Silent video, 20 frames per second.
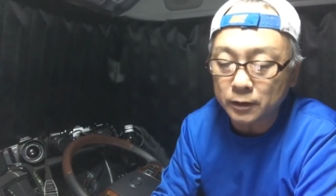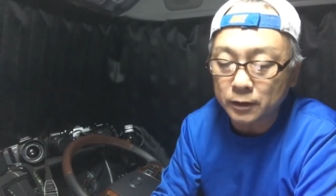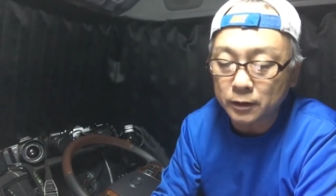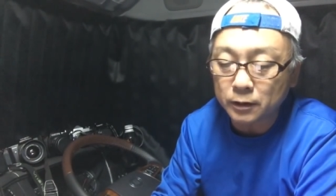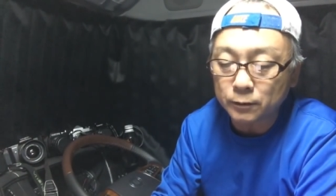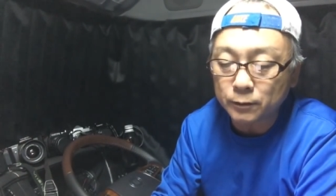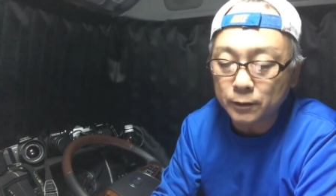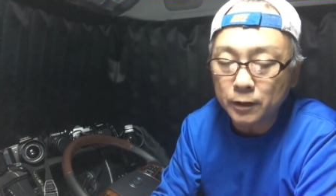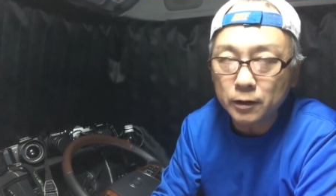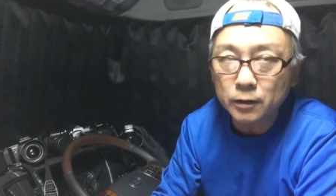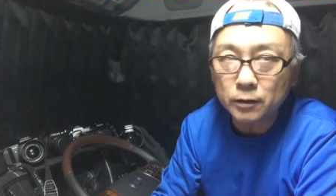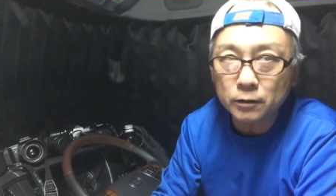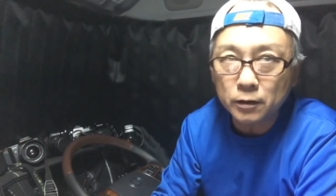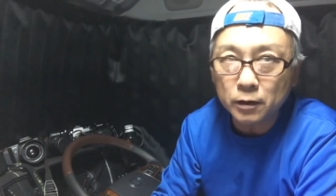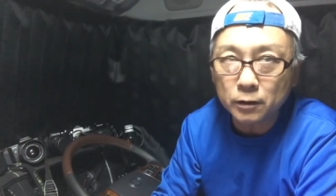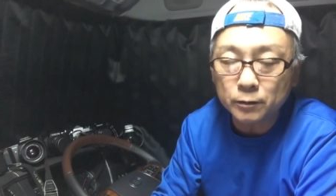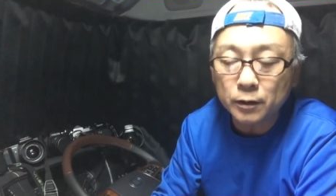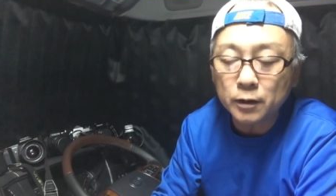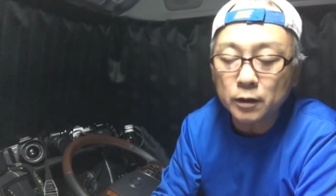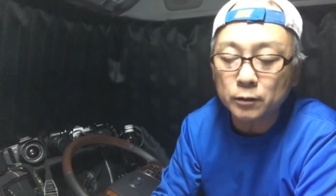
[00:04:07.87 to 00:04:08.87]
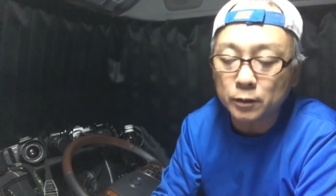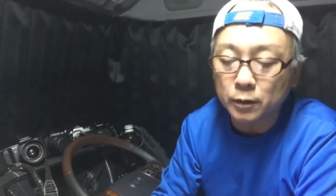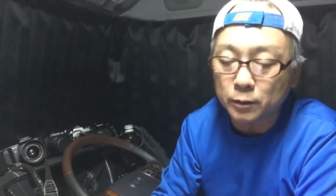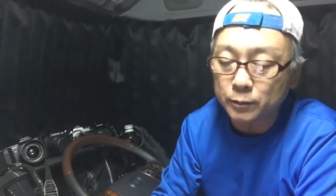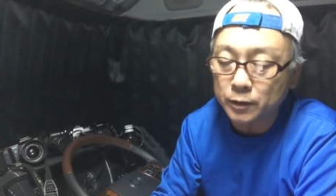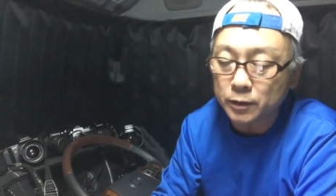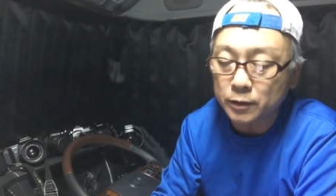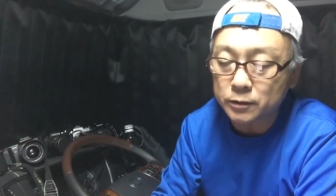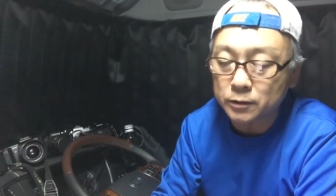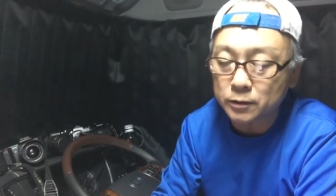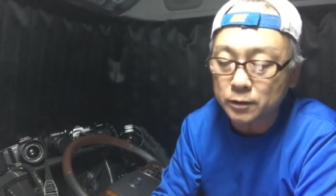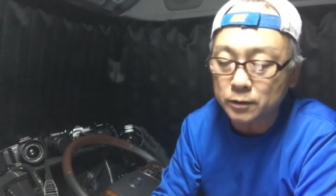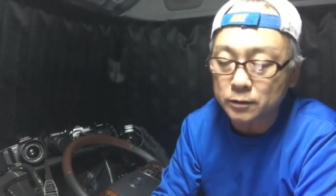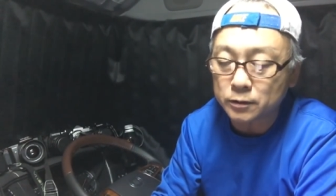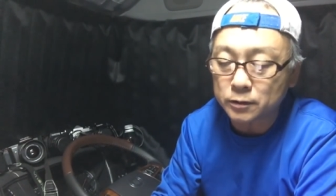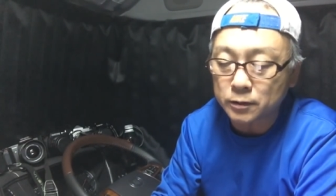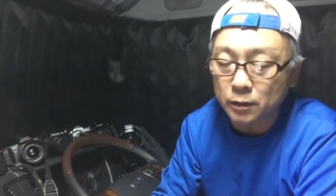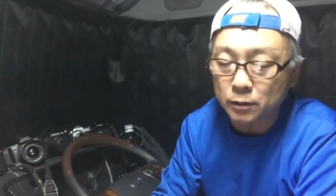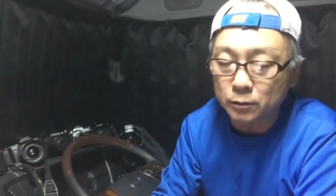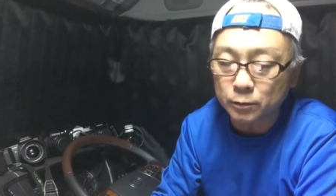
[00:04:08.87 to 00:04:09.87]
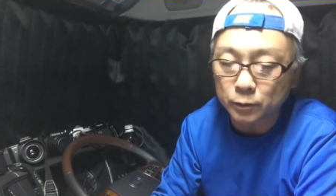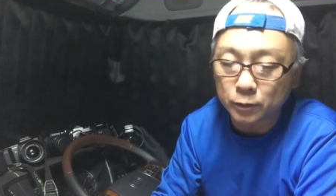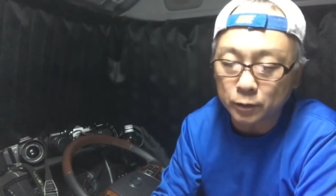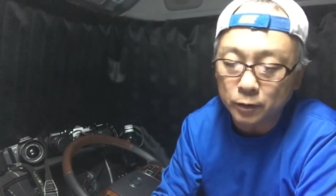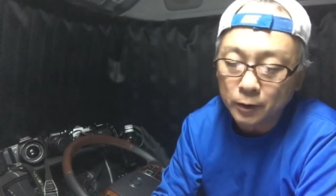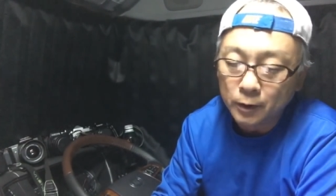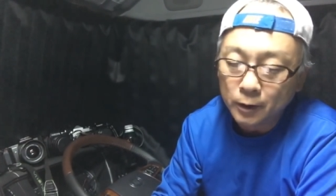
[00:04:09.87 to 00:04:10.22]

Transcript: えファインダーはまあ見やすいですけども、